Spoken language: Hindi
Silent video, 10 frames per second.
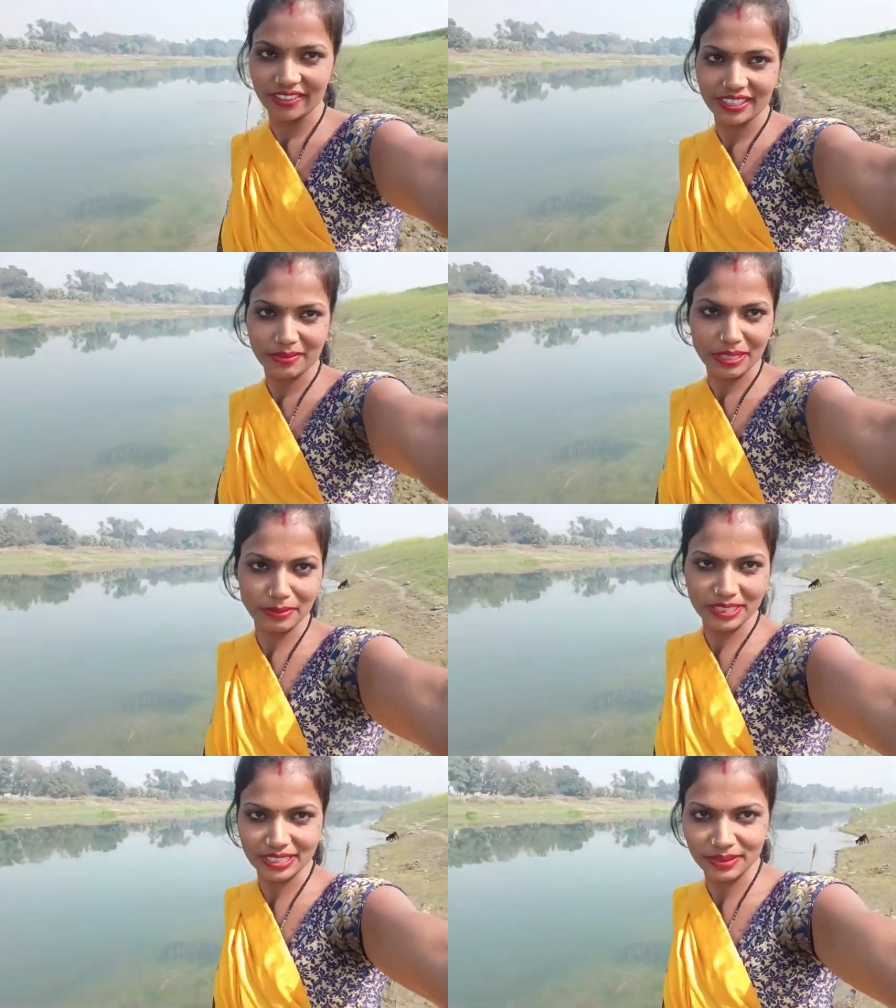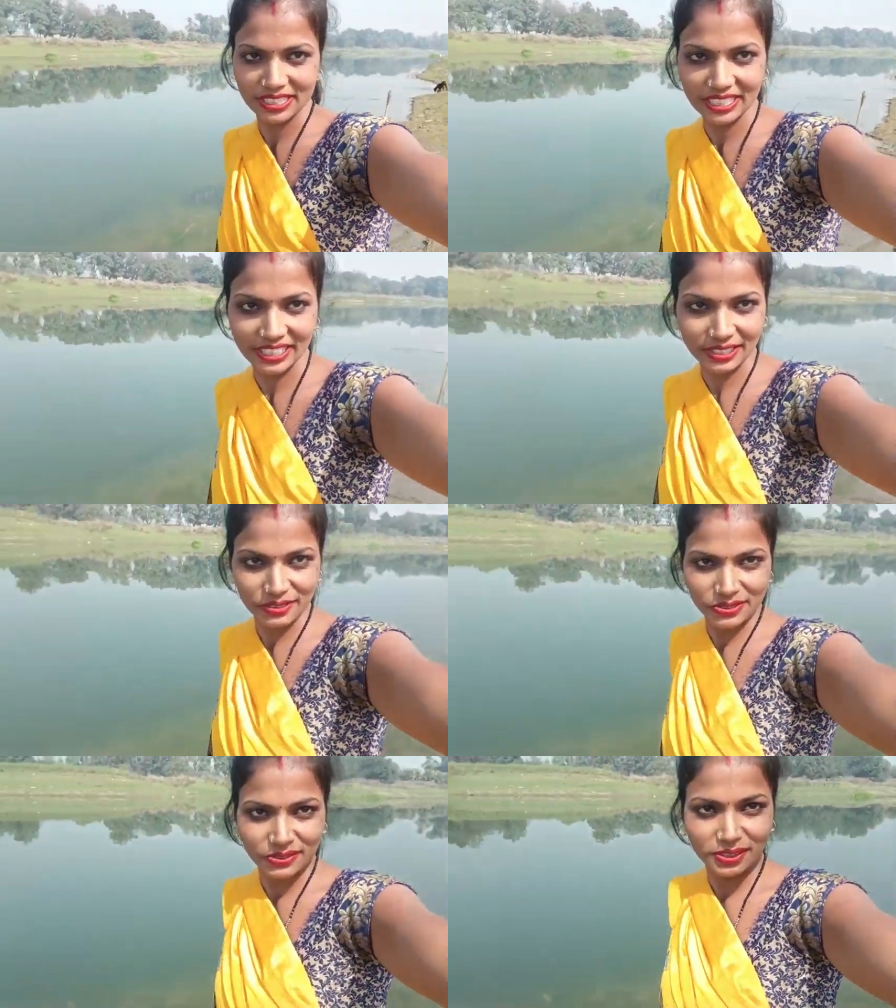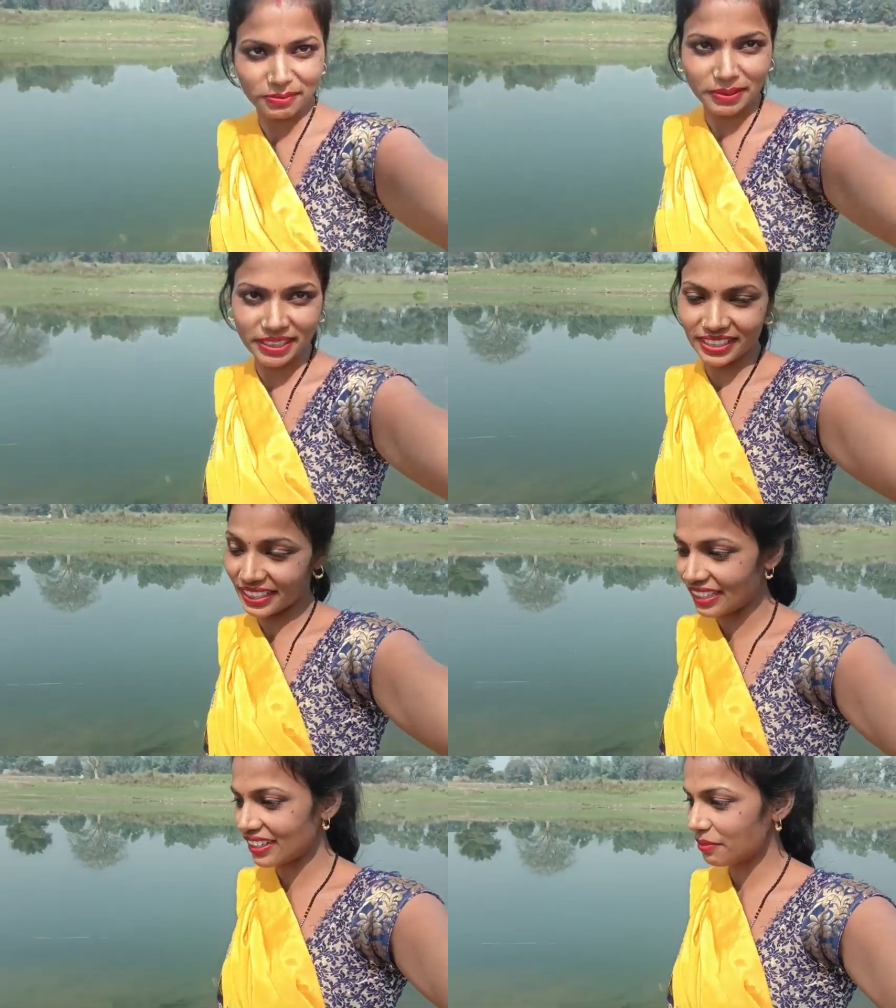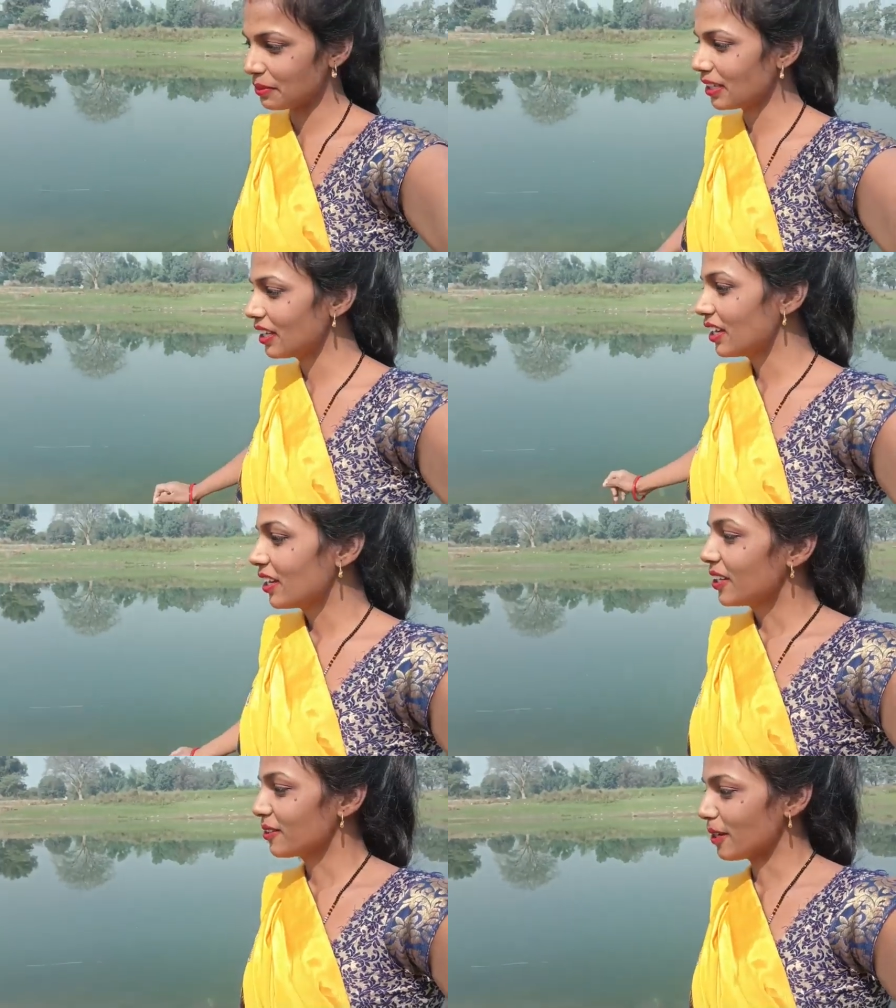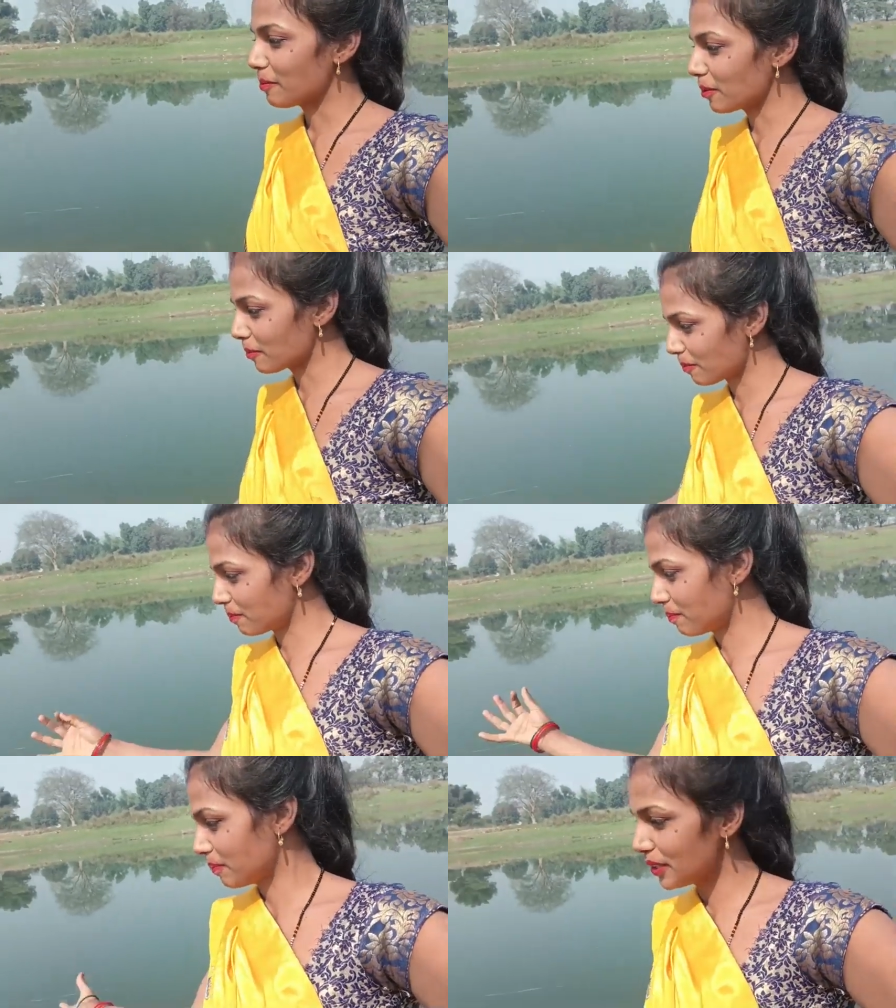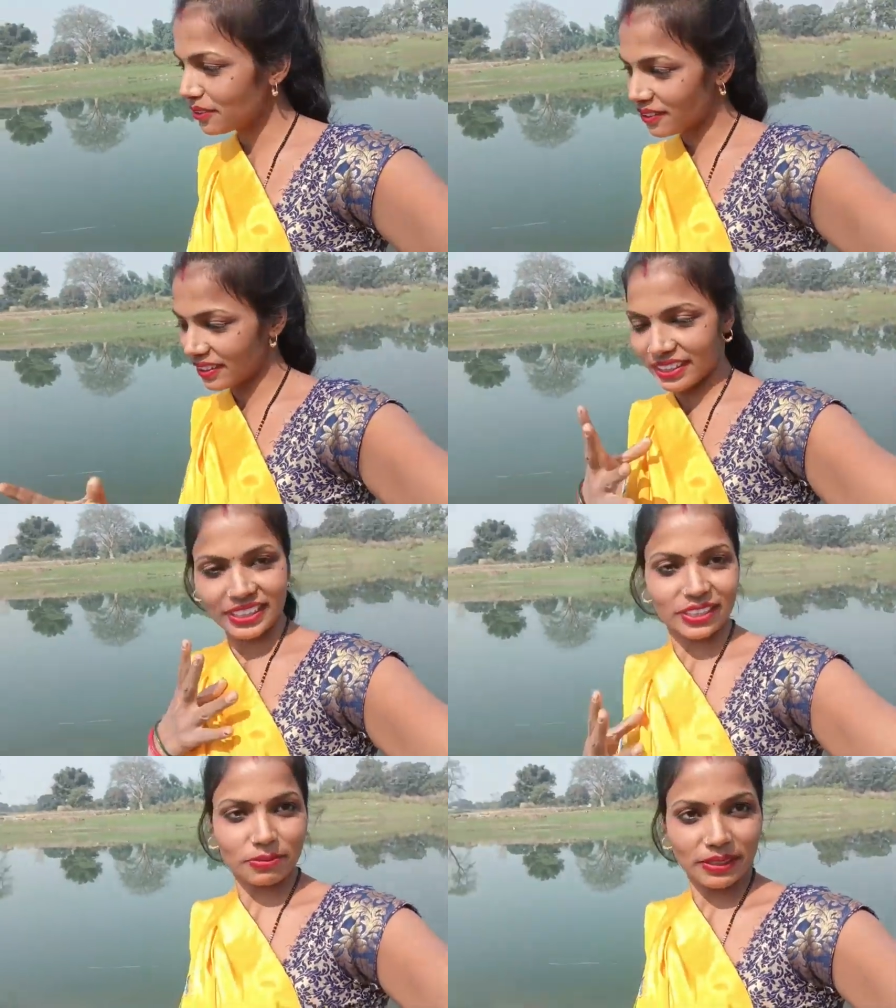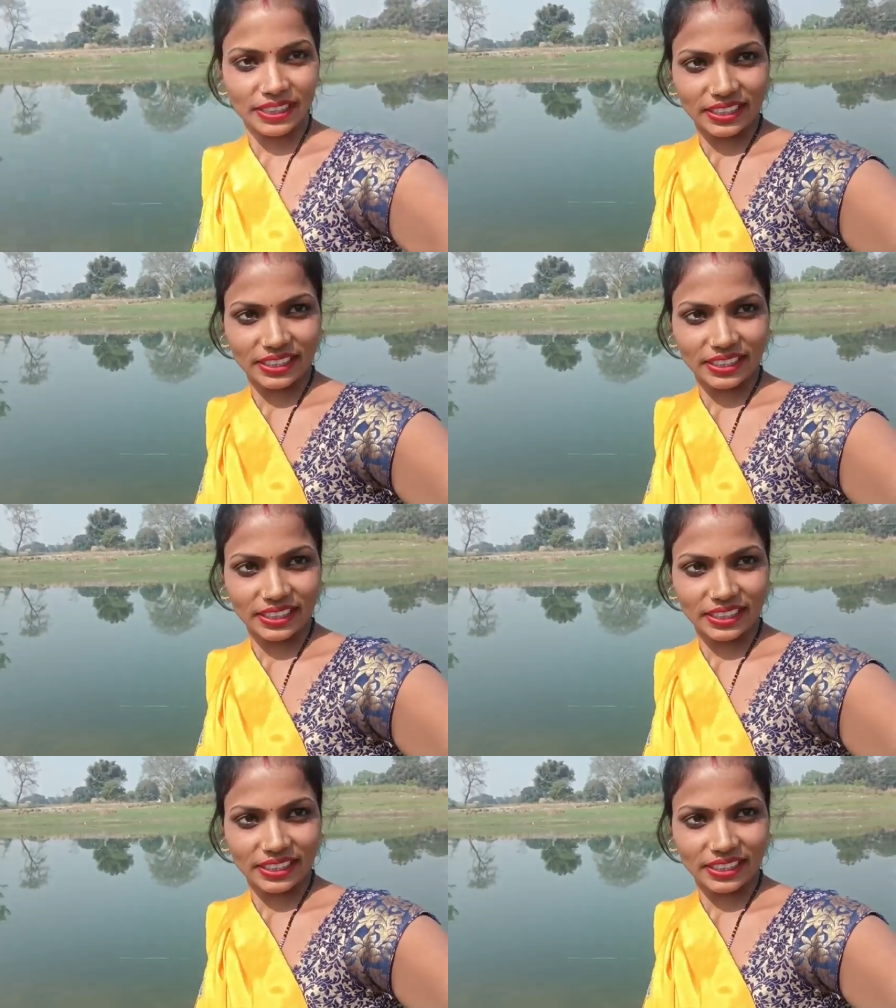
हमारे बच्चे भी चले गए स्कूल बकरी हैं घर पे तो आप लोग वीडियो को कंटिन्यू बने रहिए